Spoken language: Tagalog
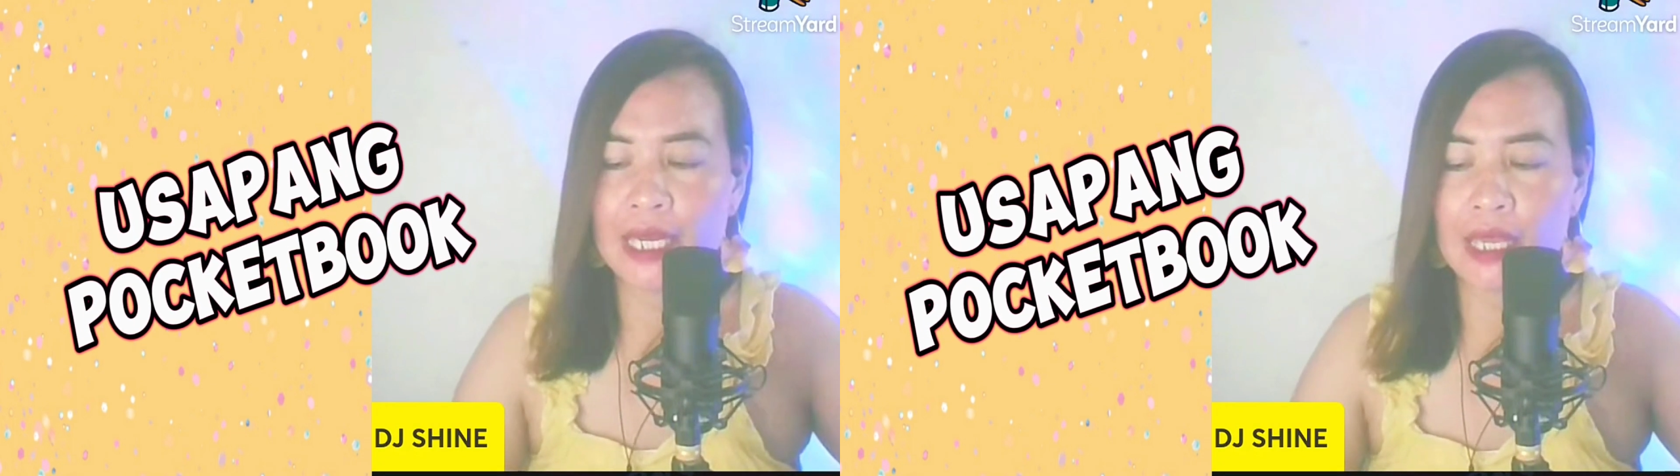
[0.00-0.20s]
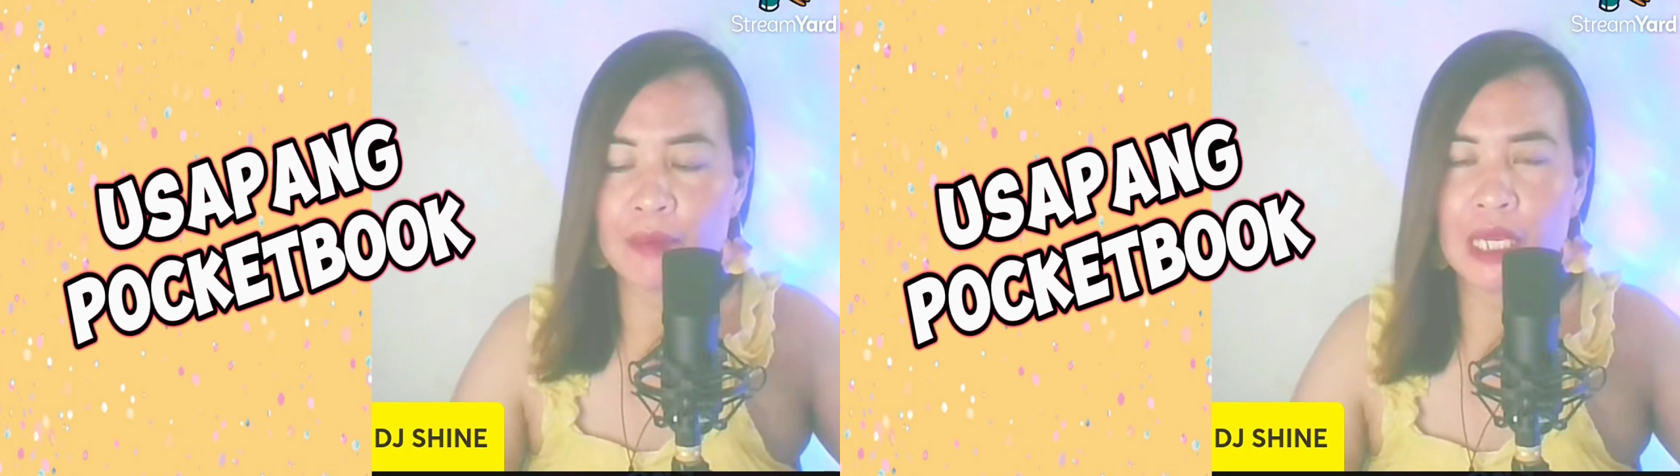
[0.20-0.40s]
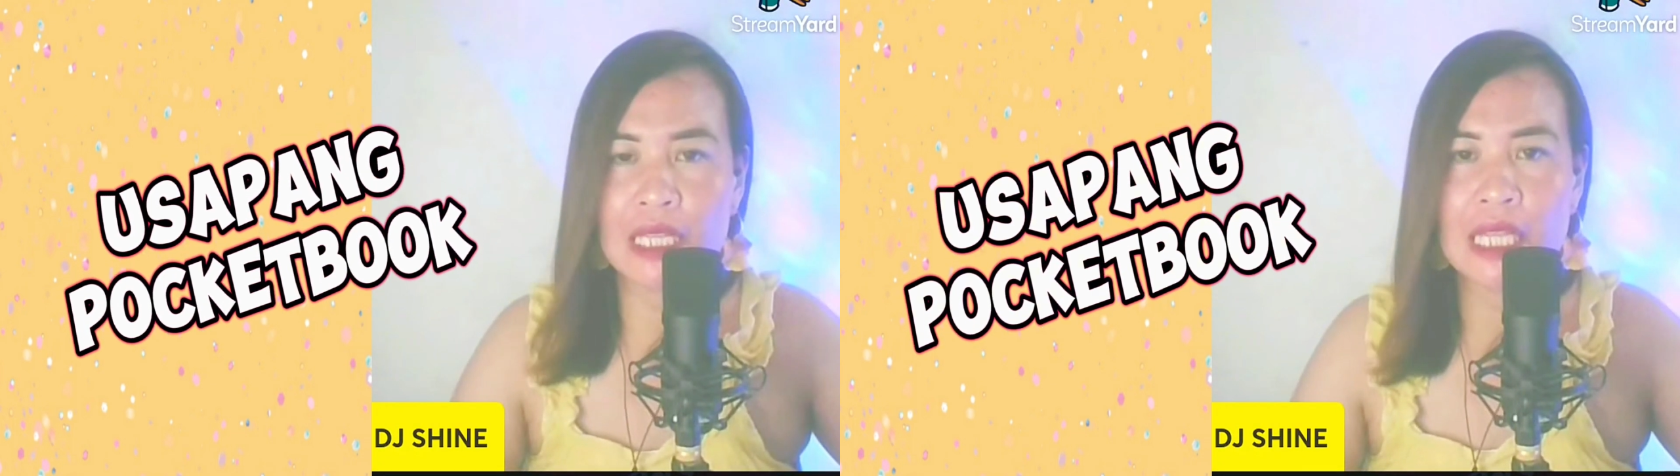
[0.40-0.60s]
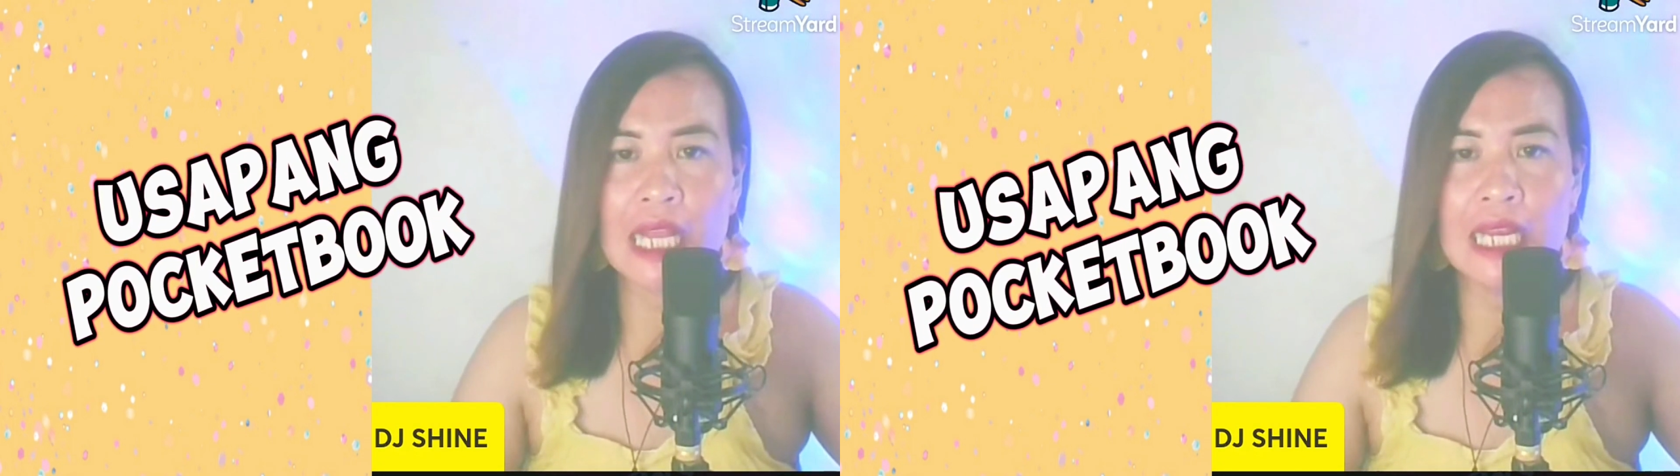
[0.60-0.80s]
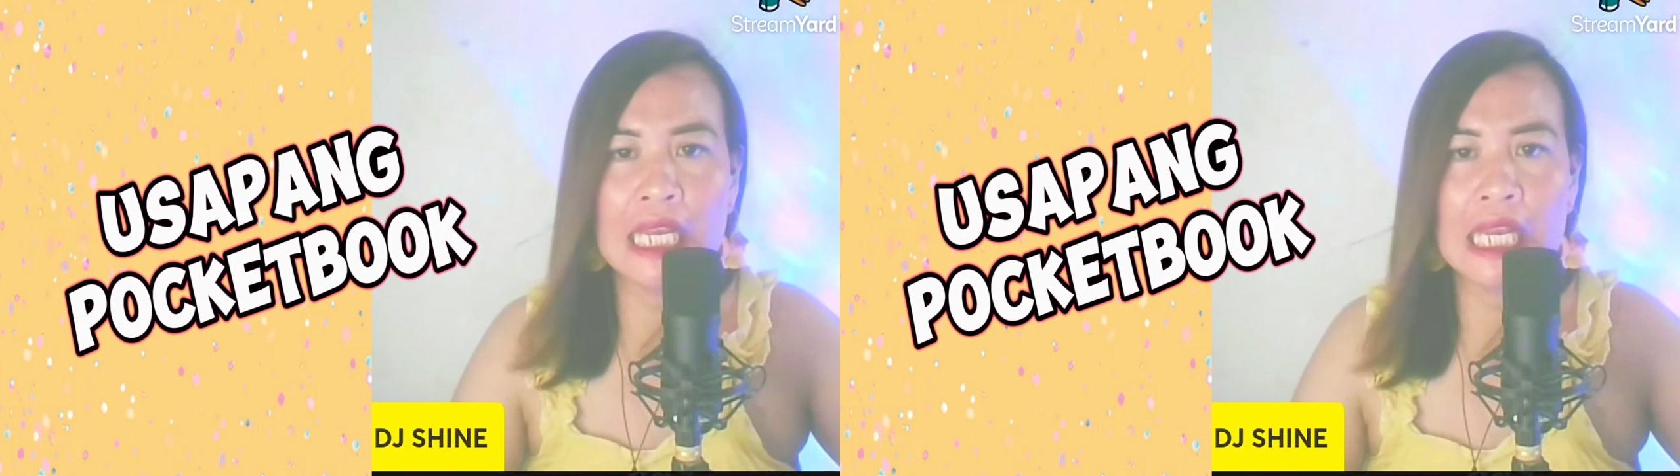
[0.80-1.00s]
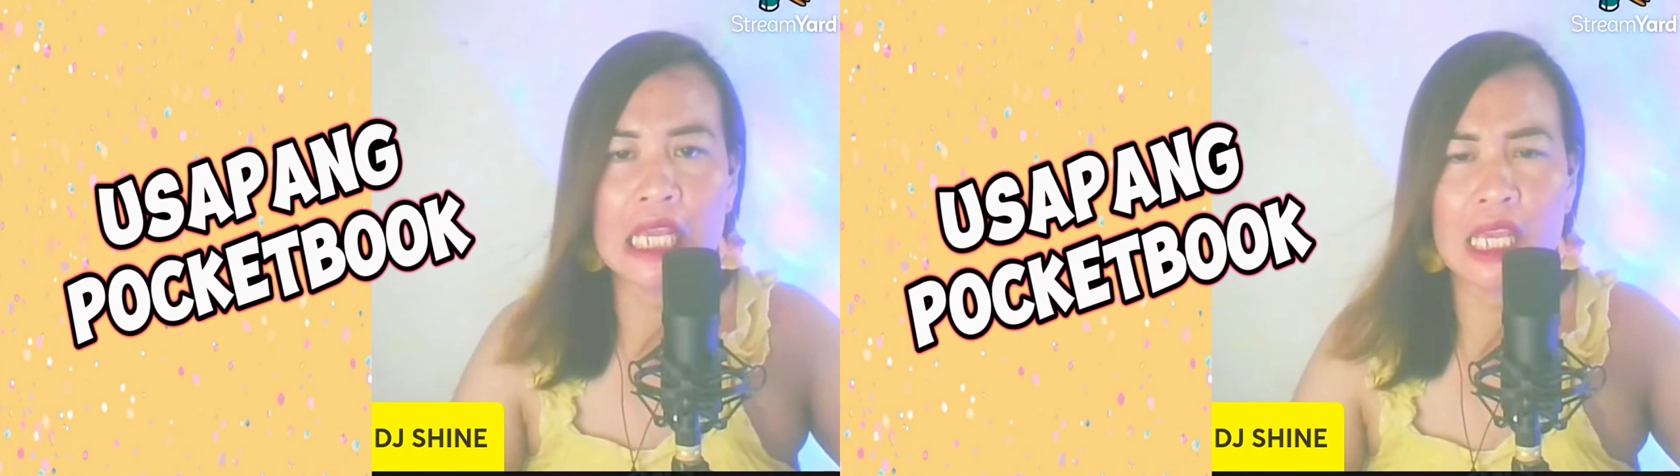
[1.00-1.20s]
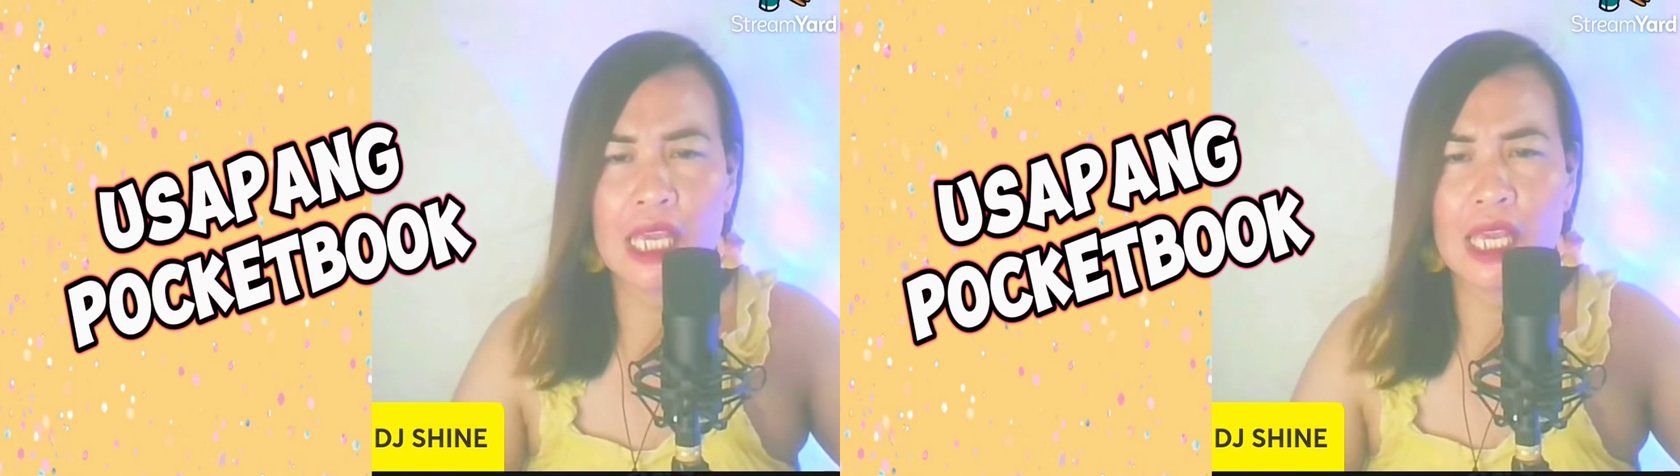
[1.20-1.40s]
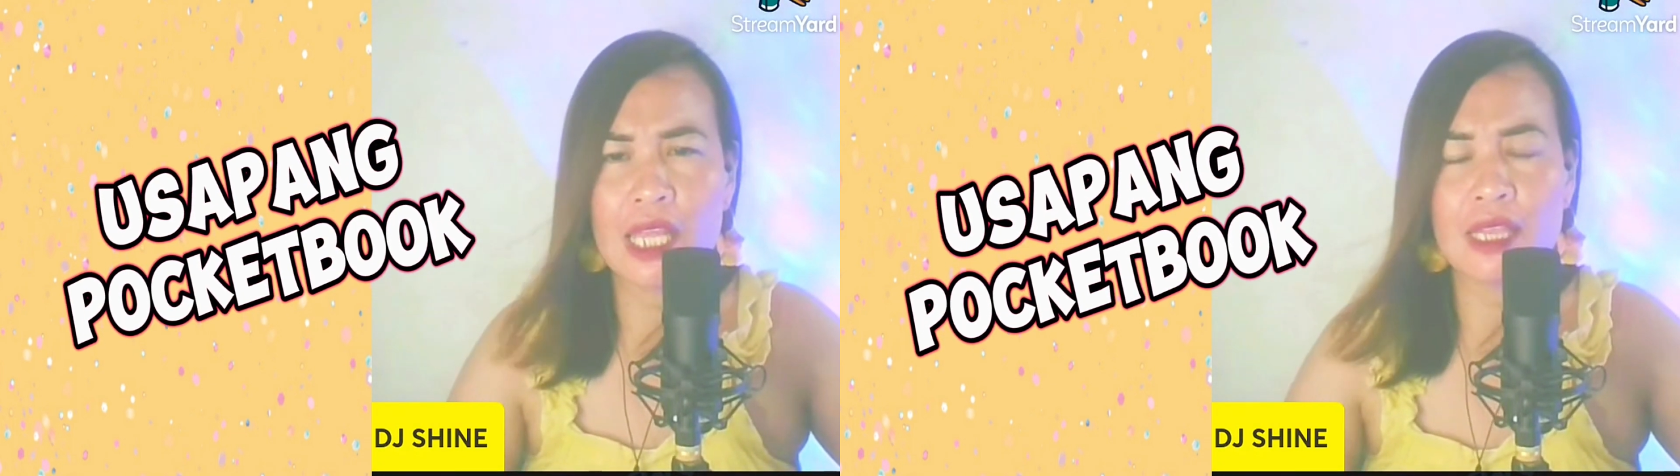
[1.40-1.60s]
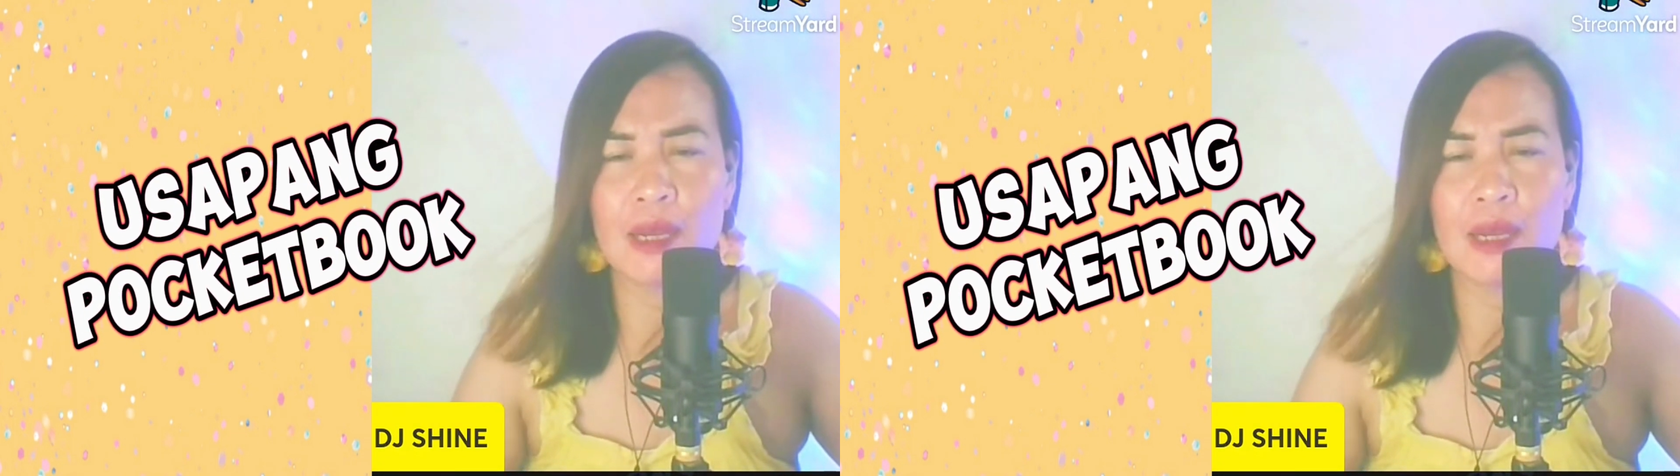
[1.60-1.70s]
Ermelindang liliit